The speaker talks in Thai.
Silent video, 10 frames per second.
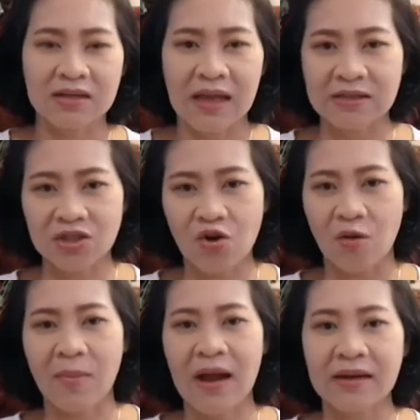ทางเจ้าของ
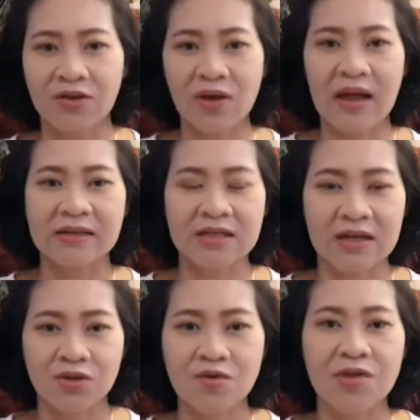บ้านต้องการจะ
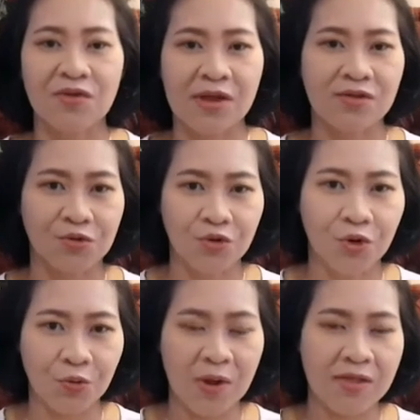ยกเสาเอกเสาโท
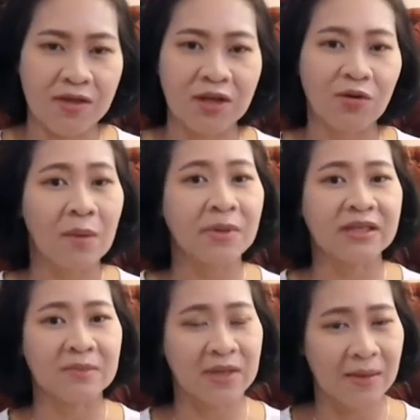ด้วย ซึ่งในความเป็น
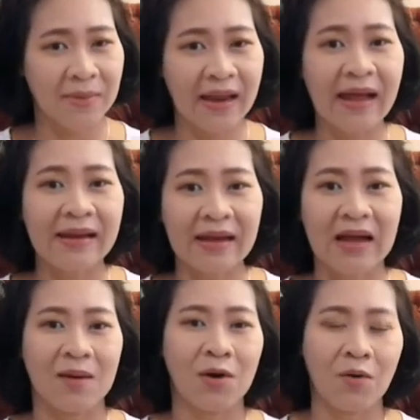จริงมันทำไม่ได้นะ
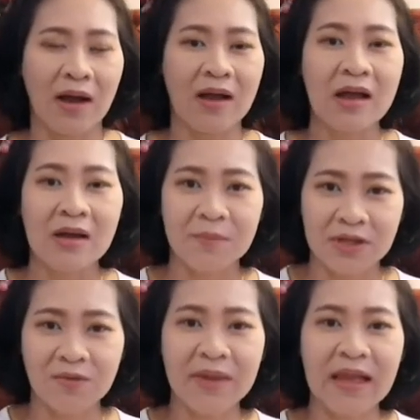คะ เพราะว่ามัน
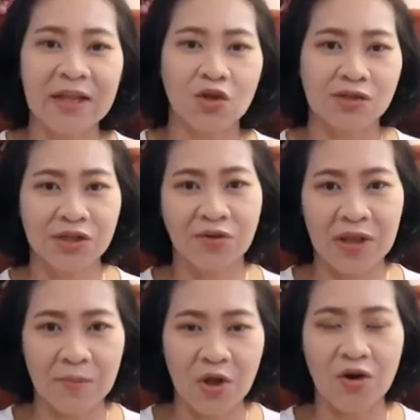ต้องมีการตอกเสา
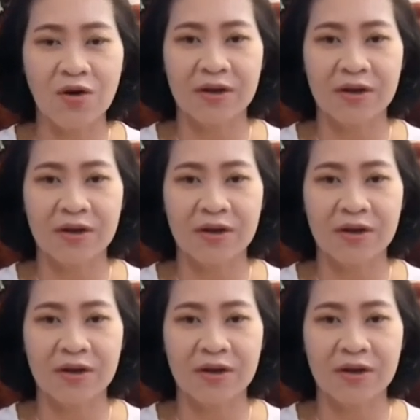เข็มก่อ